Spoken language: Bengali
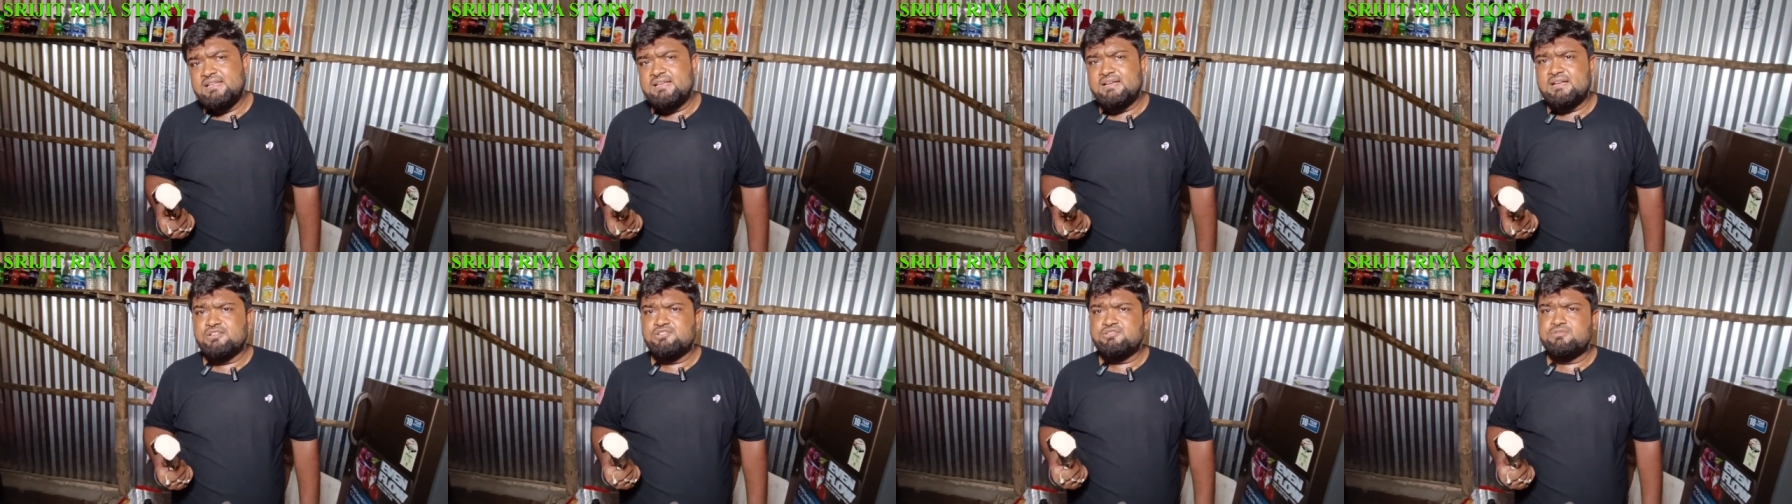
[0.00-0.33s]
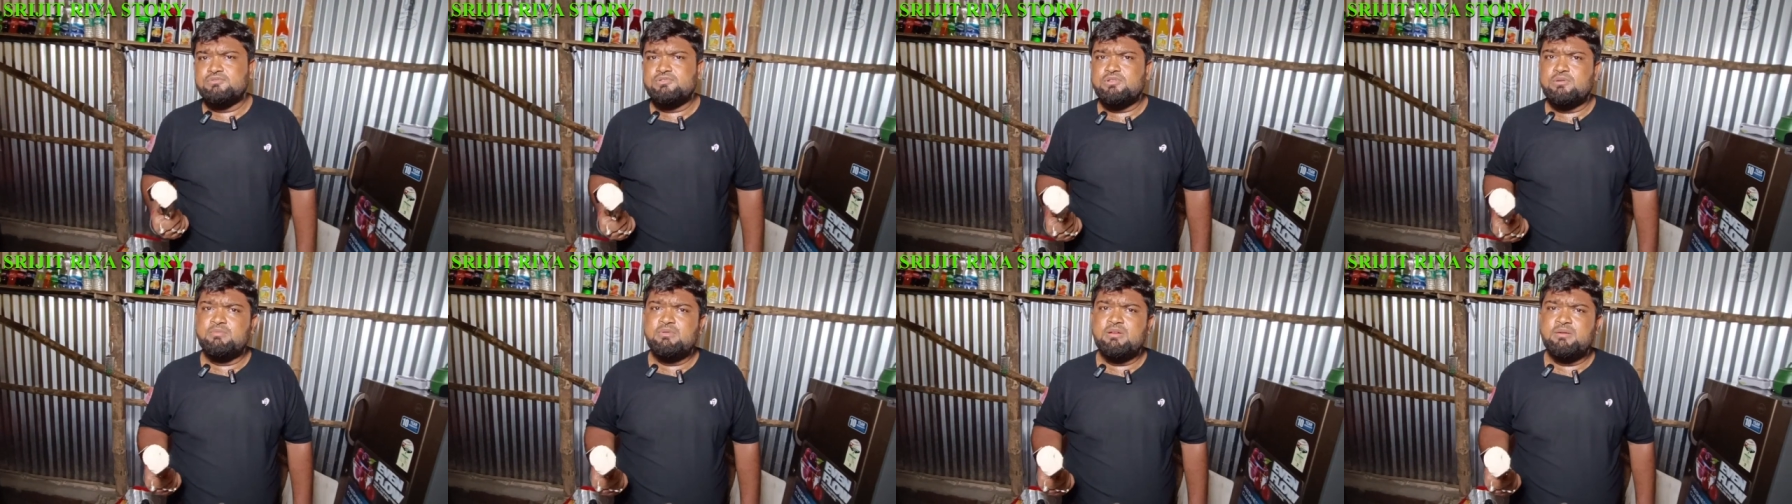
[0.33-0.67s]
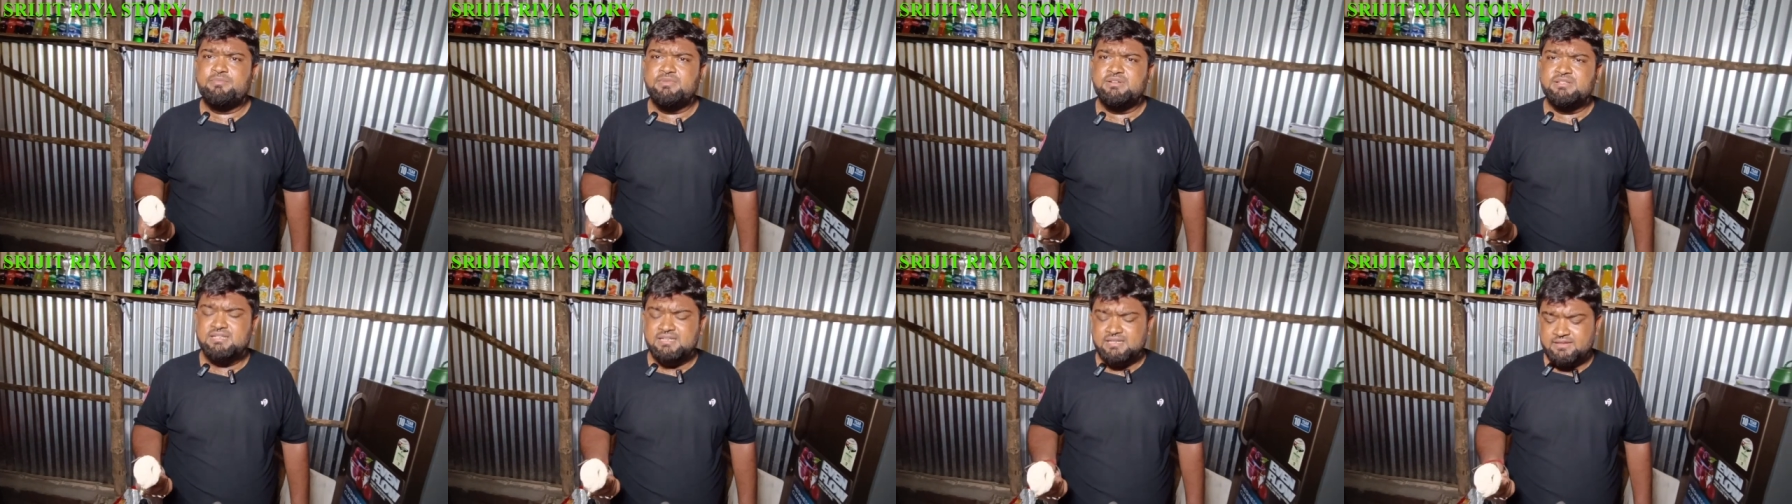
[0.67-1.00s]
দিলে কাশন তবে
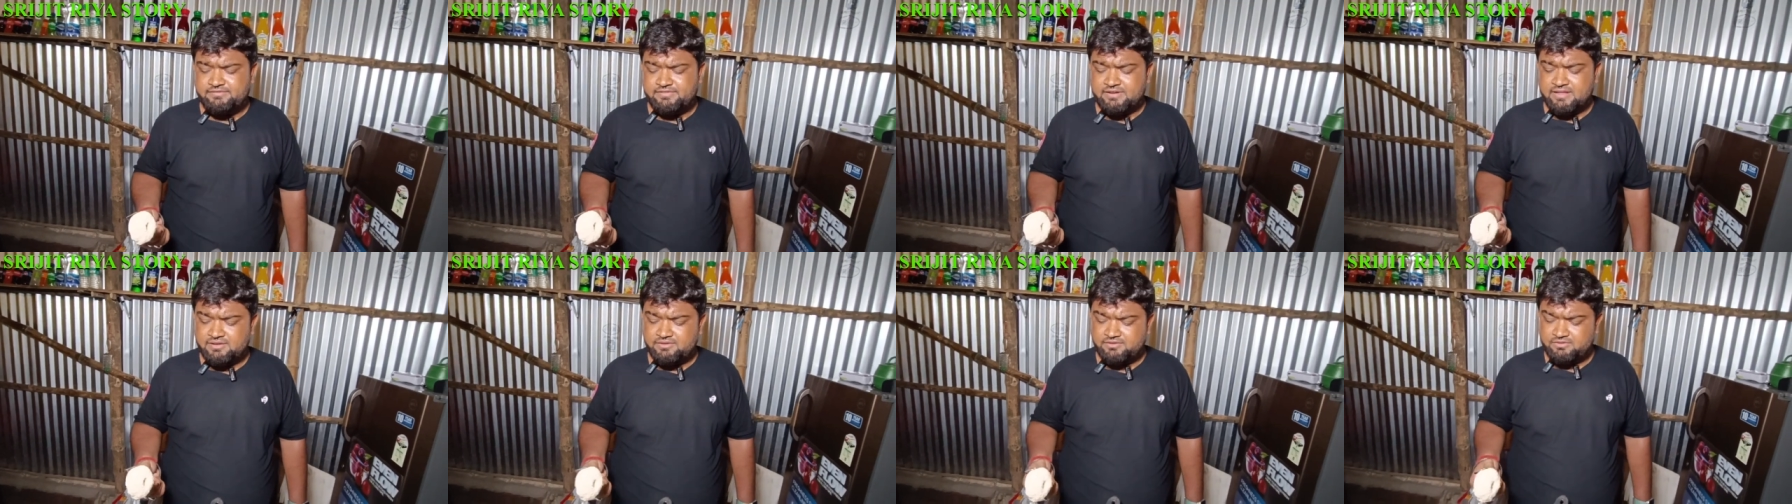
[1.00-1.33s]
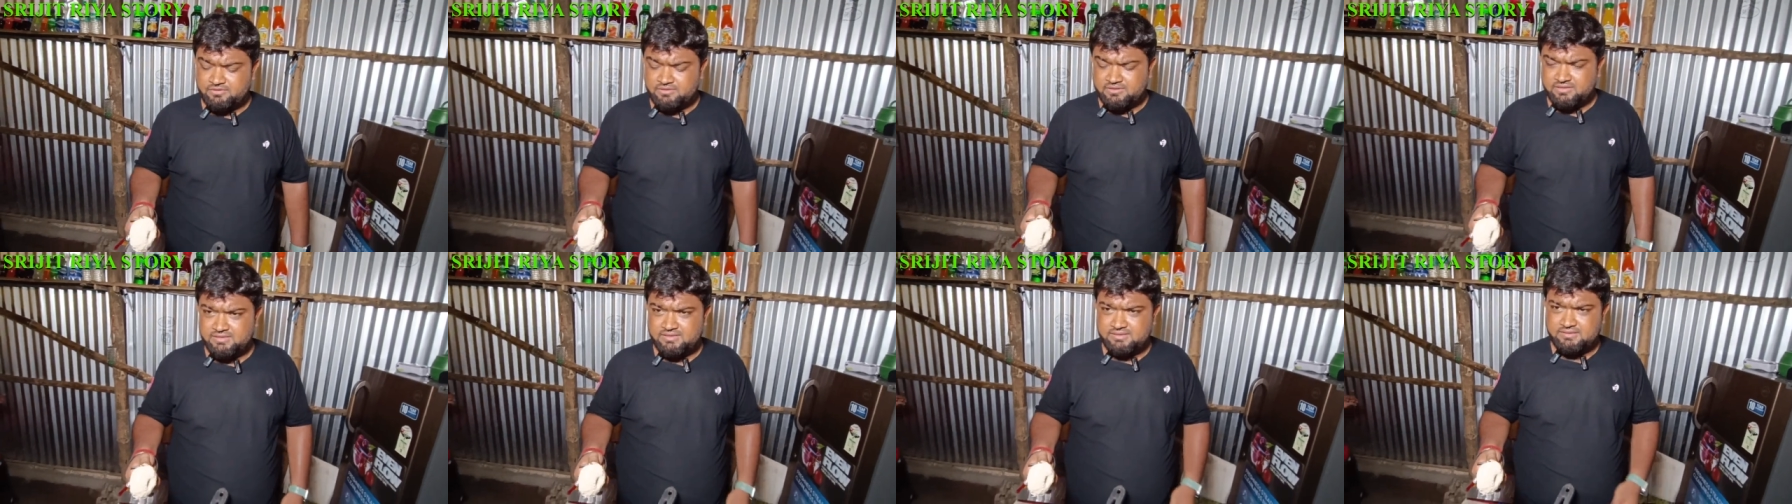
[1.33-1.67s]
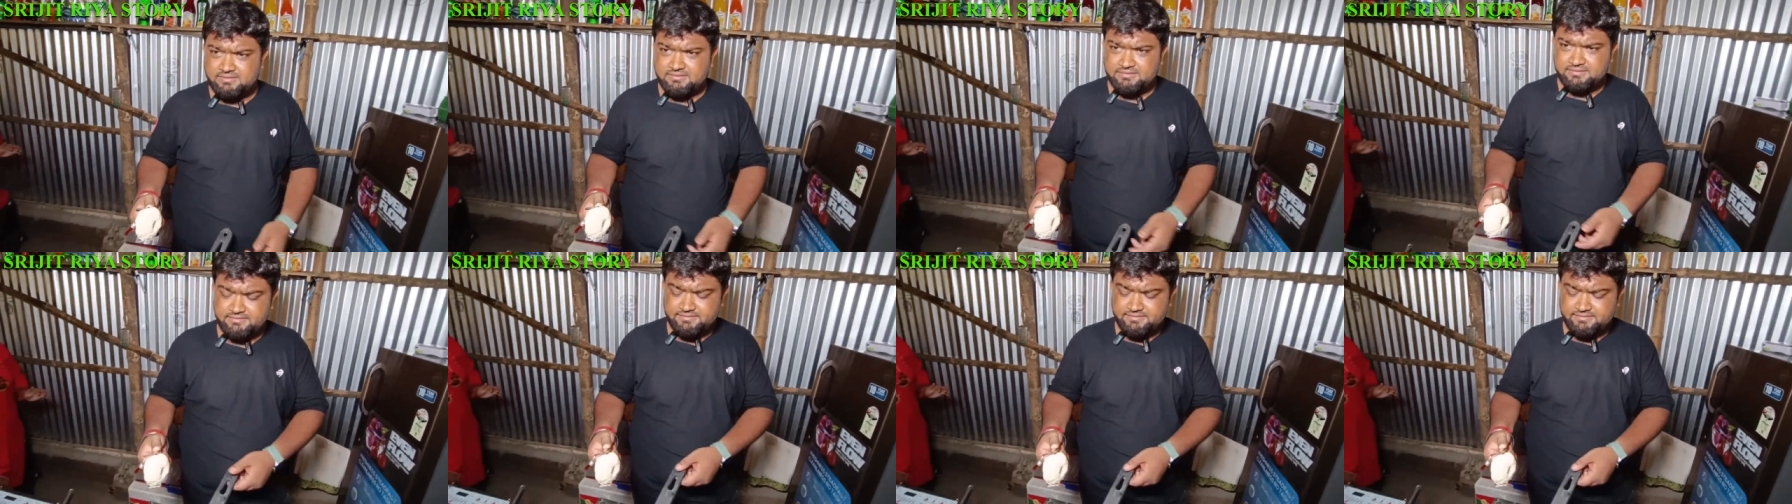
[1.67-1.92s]
আমরা সেটাকে ফ্রাই করে দিই